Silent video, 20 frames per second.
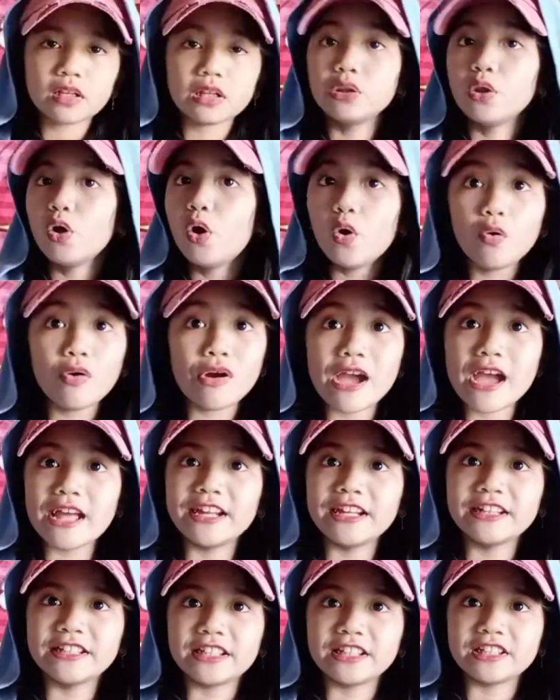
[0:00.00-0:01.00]
No
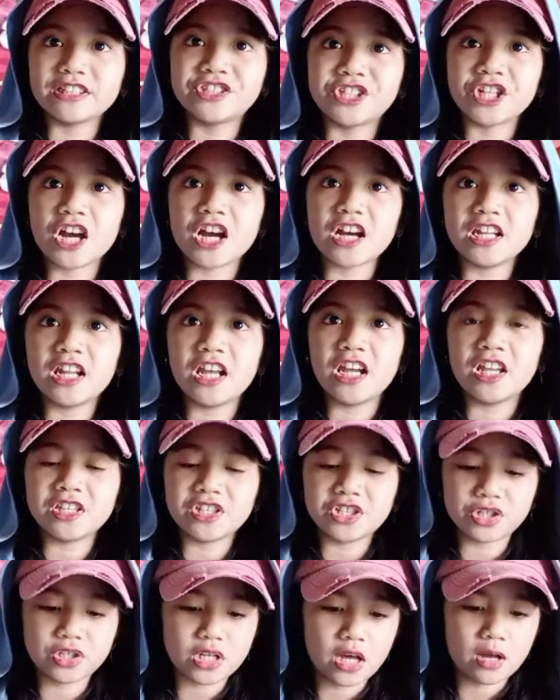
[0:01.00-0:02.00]
editing
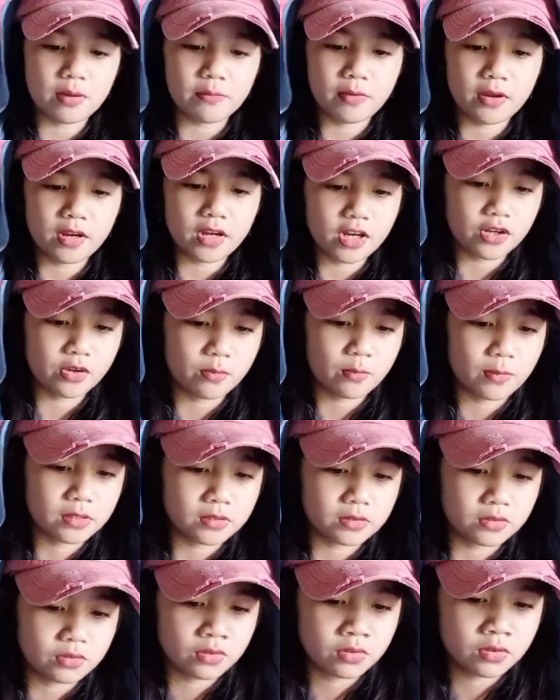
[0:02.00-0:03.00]
challenge number, ano ba
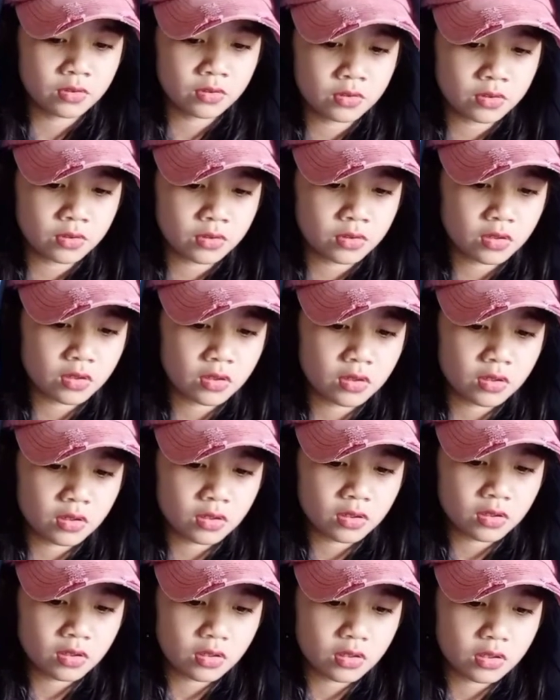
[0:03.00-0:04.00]
yun? No.
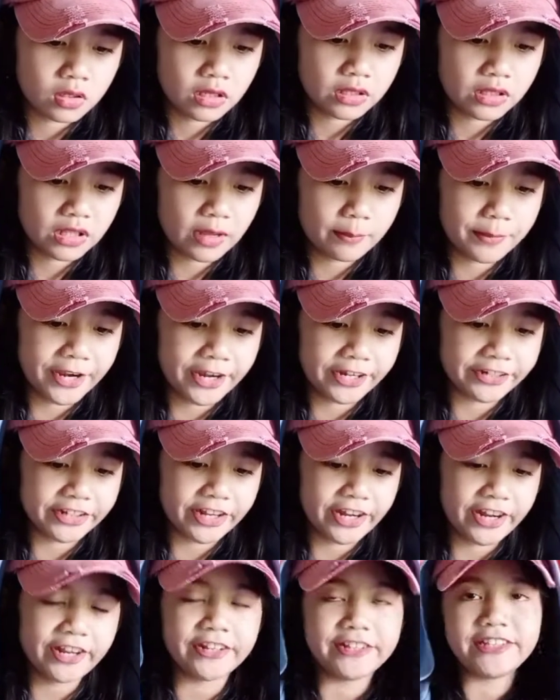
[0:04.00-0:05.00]
Number
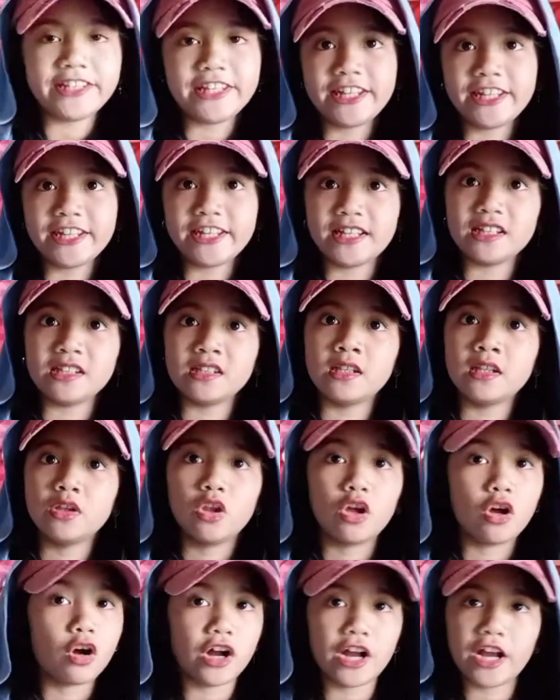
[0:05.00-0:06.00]
13,
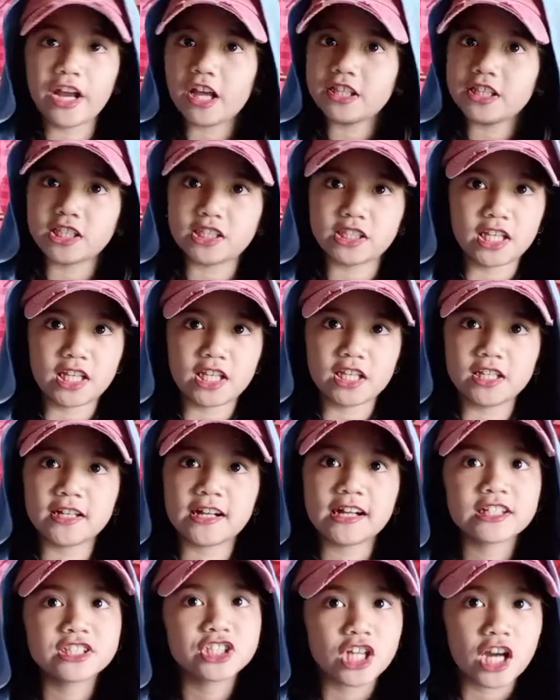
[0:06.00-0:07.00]
no editing
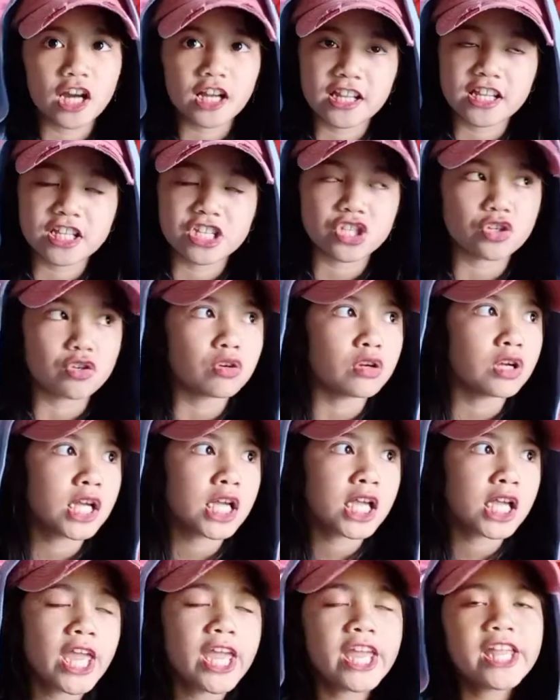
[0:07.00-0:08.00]
challenge. Yung
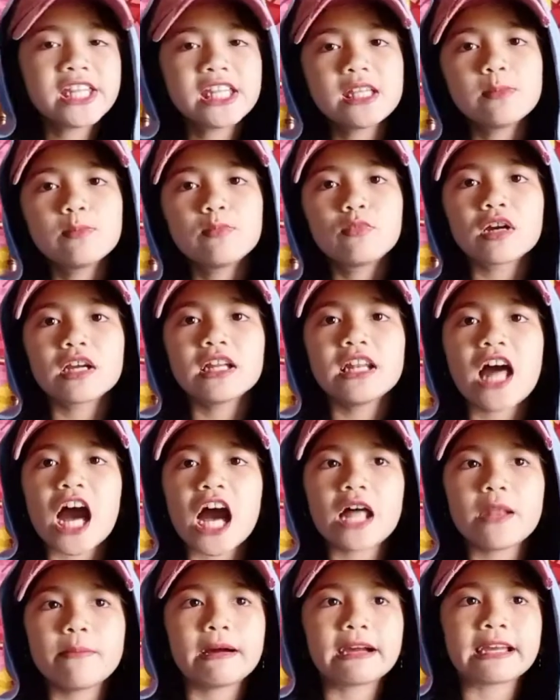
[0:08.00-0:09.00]
hindi mo
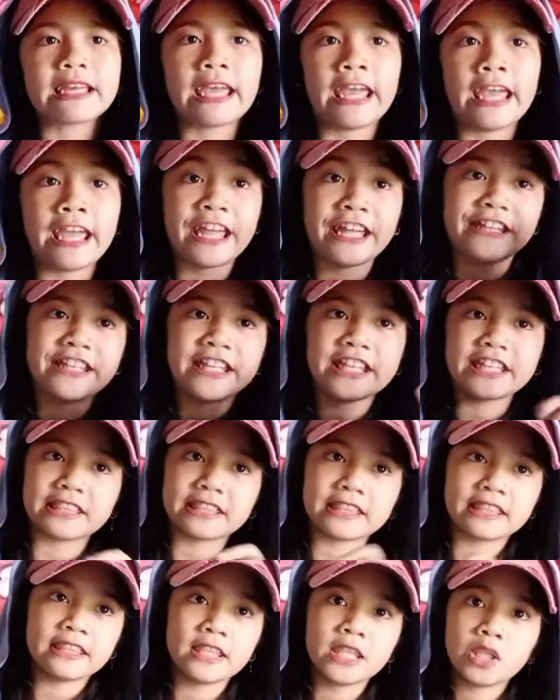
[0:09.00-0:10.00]
kailangan mag-edit
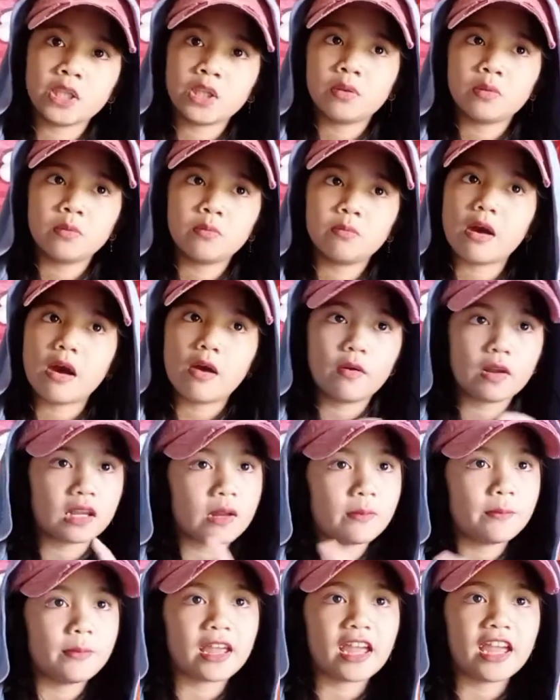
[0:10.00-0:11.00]
bawal
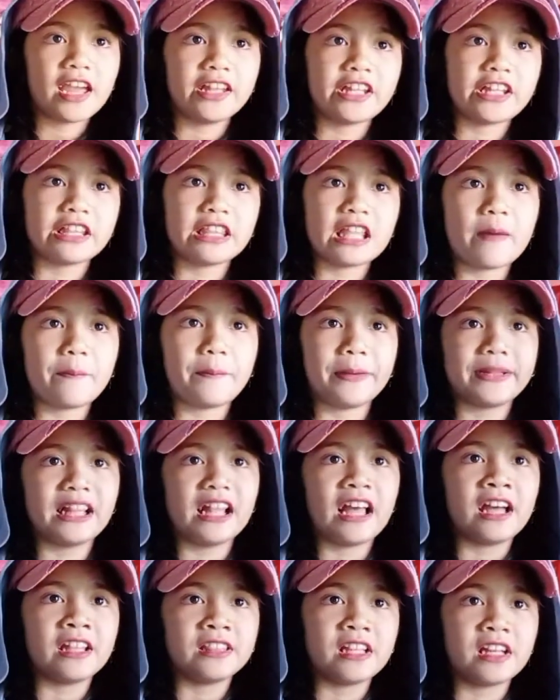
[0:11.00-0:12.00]
ka mag-edit. Dapat
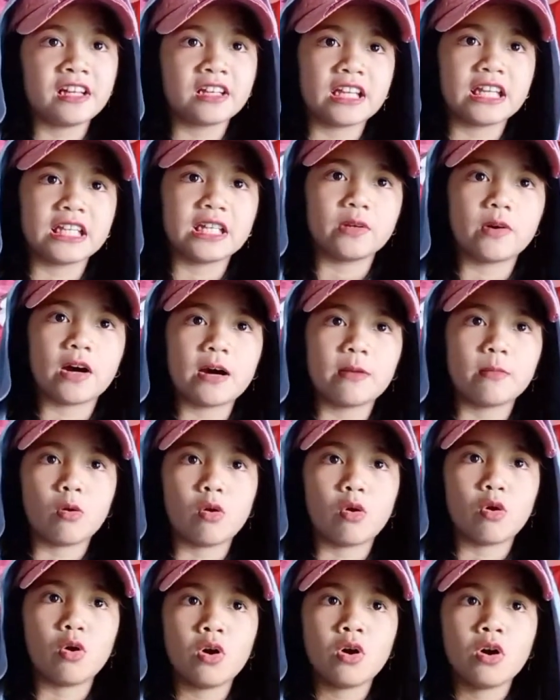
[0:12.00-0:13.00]
lahat ng ginawa
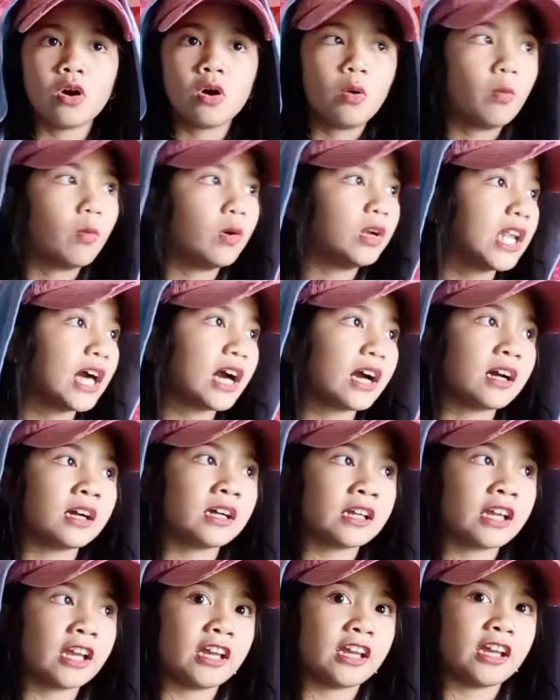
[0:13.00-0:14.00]
mo, wala
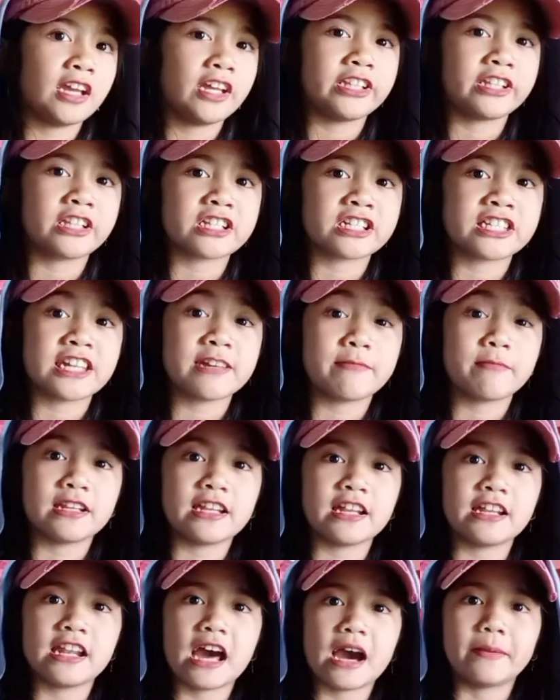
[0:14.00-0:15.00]
kang edit kasi
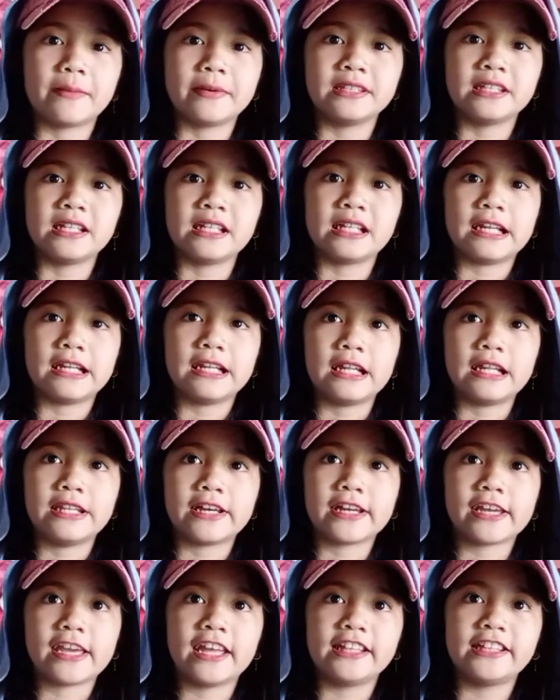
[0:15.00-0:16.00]
malalaman nila na
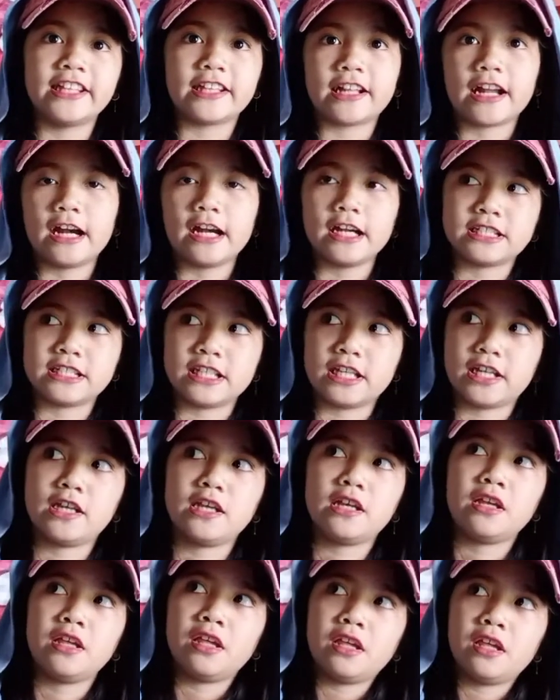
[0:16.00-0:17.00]
nag-edit ka kasi
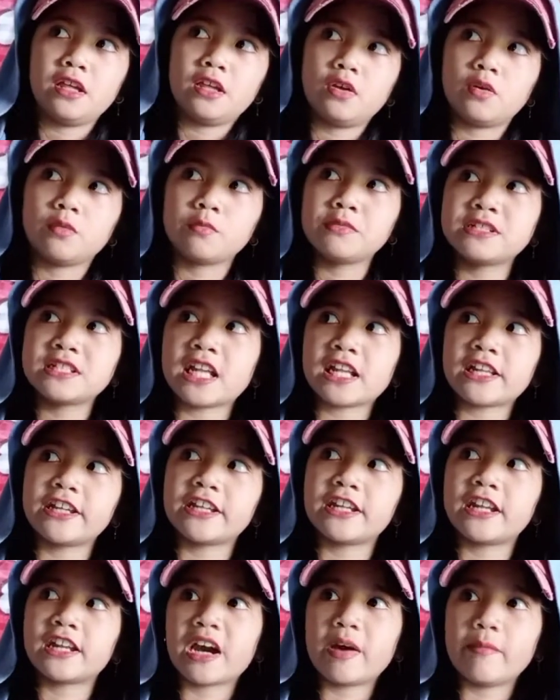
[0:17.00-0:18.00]
yung minsan
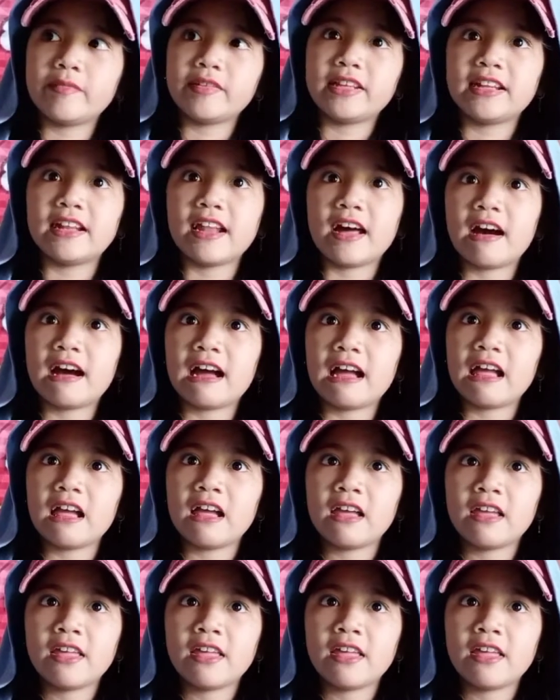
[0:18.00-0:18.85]
ginagamit nila,